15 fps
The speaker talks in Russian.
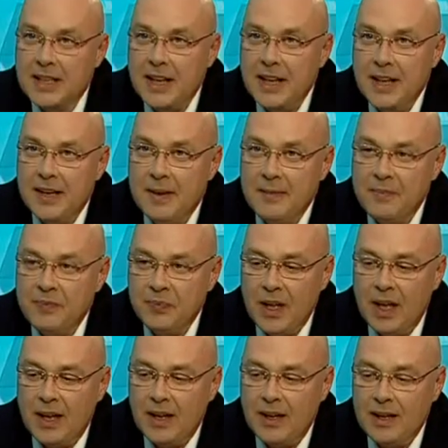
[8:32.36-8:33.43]
заре
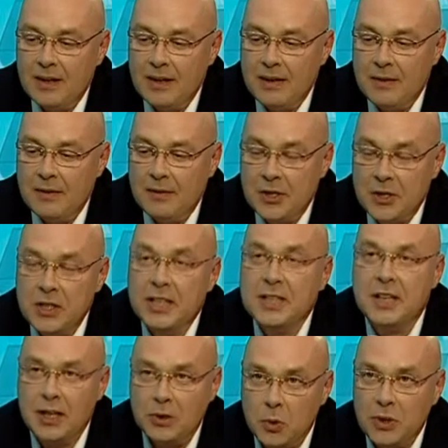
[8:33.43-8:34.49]
вашей
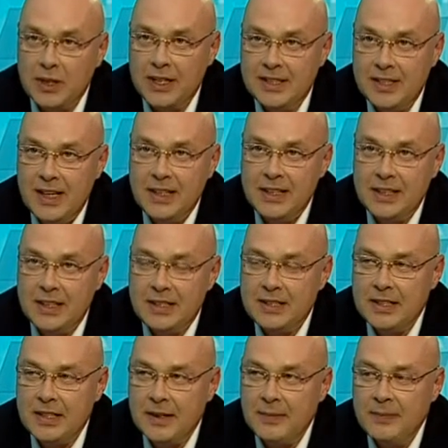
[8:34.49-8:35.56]
литературной
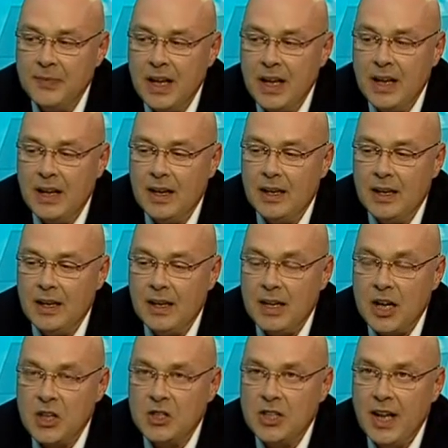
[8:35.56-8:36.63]
деятельности а,
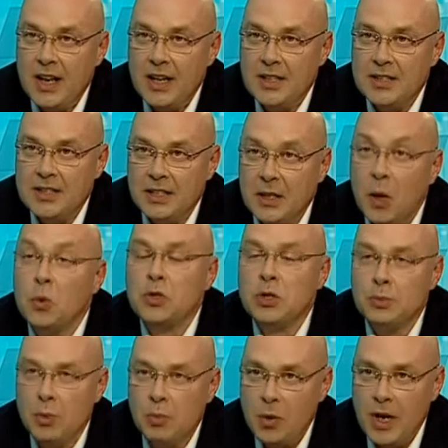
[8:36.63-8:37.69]
рождались
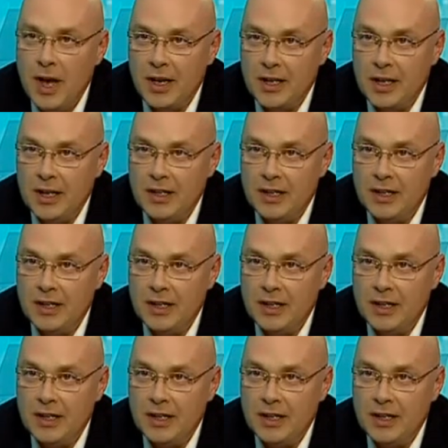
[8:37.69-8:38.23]
научно-популярные